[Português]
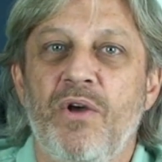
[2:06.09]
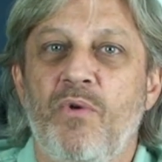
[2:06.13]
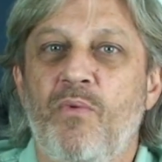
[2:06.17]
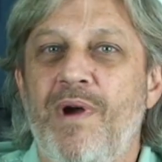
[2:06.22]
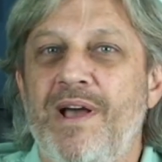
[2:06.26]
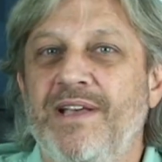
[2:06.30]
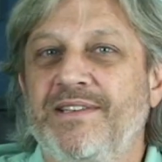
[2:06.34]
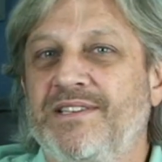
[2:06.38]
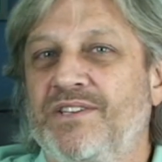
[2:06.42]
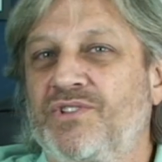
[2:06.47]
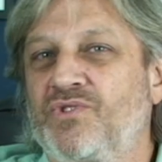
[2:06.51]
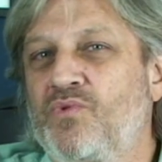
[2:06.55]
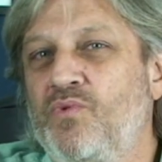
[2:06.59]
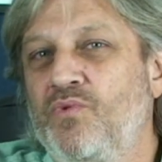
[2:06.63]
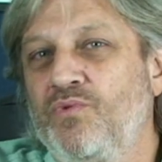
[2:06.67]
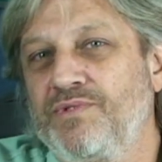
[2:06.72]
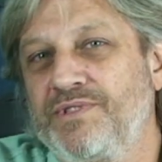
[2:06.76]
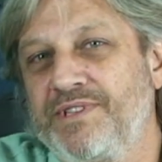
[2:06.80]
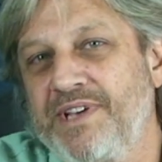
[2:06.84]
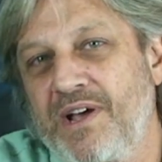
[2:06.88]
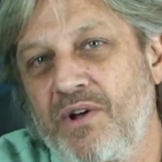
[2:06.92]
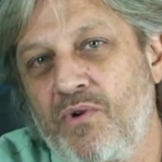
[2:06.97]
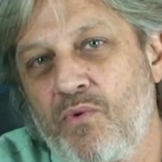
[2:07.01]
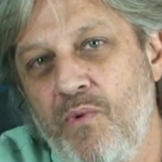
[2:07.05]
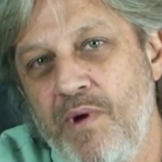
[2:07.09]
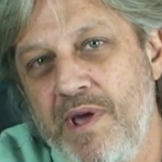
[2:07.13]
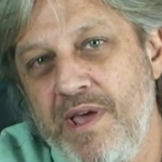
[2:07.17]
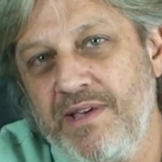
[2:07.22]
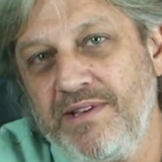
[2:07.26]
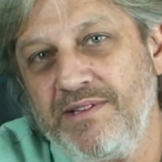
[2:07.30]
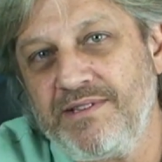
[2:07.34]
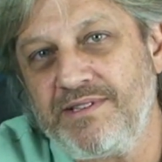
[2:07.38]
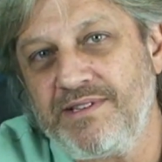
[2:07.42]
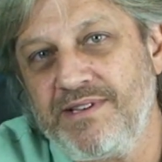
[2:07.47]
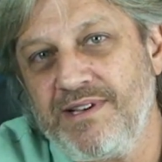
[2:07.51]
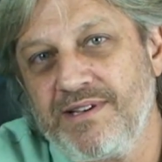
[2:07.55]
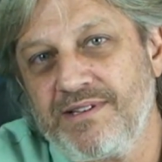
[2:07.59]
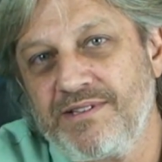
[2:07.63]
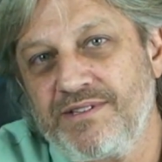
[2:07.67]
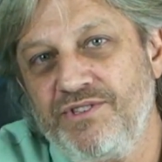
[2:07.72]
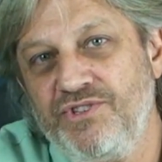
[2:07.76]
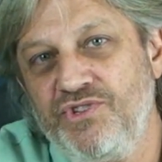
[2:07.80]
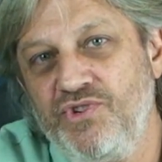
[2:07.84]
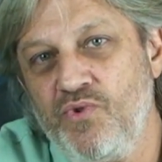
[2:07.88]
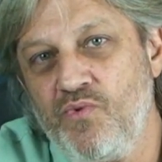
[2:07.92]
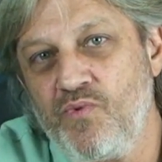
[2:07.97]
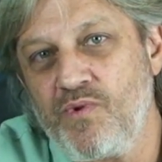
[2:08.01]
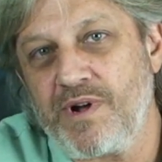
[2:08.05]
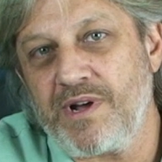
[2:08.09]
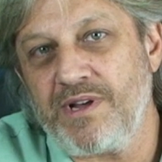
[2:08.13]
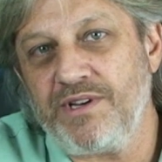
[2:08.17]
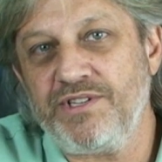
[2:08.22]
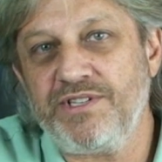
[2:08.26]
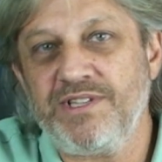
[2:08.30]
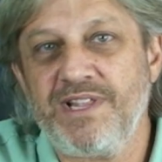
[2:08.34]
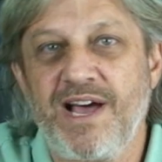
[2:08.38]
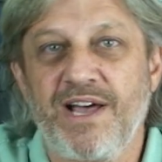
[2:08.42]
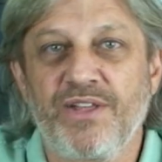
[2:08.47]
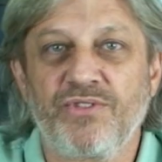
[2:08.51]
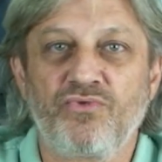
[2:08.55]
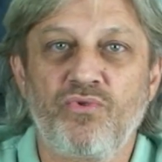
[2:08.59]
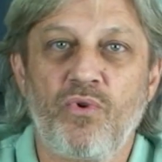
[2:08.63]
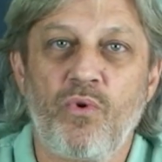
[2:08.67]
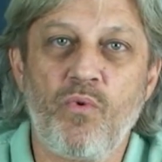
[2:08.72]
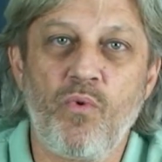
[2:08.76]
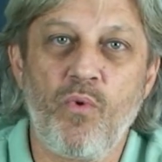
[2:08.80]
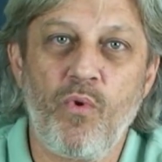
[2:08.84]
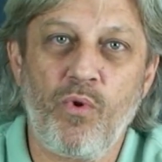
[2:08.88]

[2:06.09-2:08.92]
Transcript: quais as consequências de um candidato ou